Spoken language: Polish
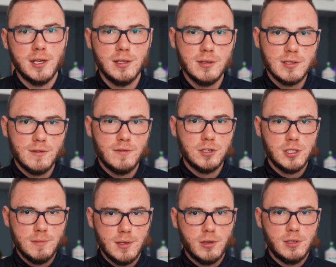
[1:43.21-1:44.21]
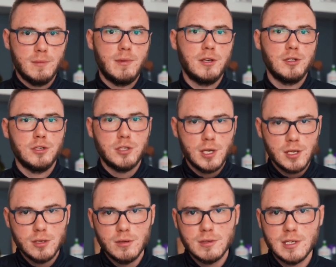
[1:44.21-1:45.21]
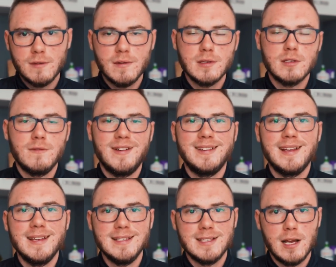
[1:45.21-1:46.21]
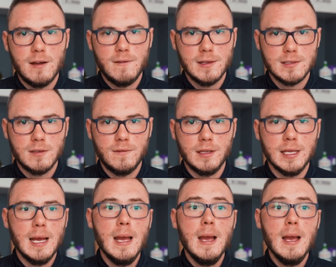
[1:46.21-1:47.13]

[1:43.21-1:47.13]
I to są właśnie metody bardziej średnio zaawansowane i zaawansowane.